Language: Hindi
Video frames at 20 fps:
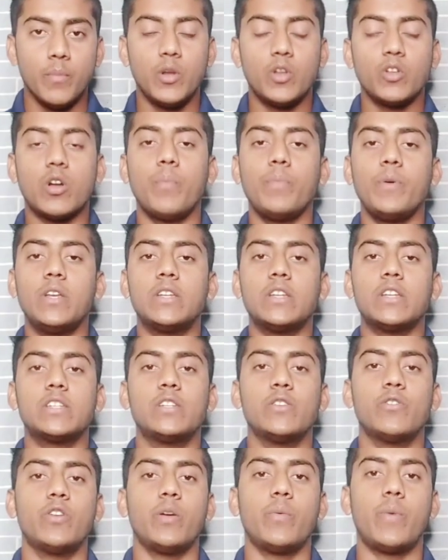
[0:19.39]
वीडियो काफी
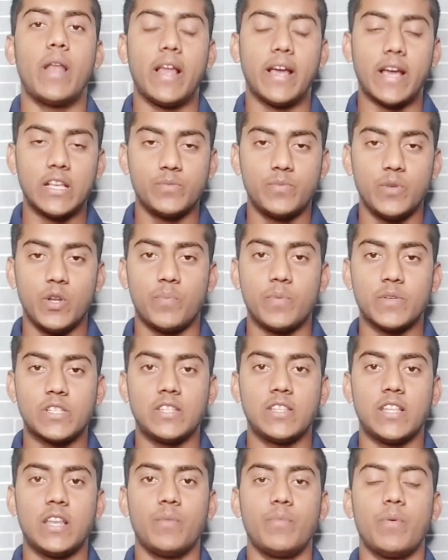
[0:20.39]
इंटरेस्टिंग होने वाला है इस वीडियो
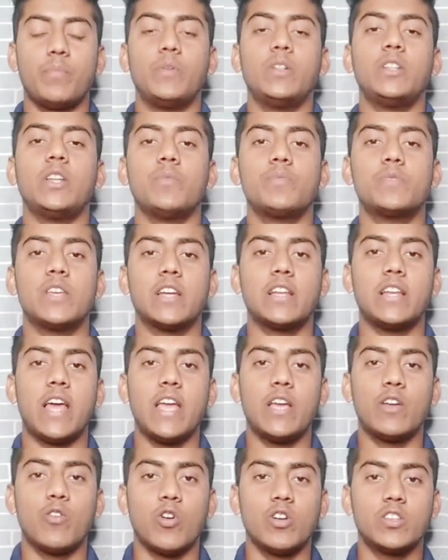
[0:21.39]
पसंद आने पर अपनी तरफ से एक
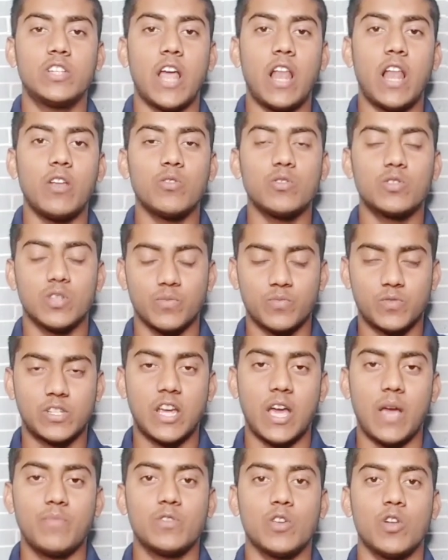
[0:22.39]
लाइक और चैनल को
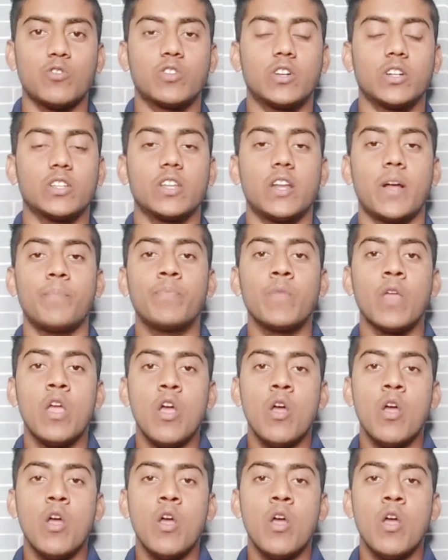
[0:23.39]
सब्सक्राइब जरूर कर देना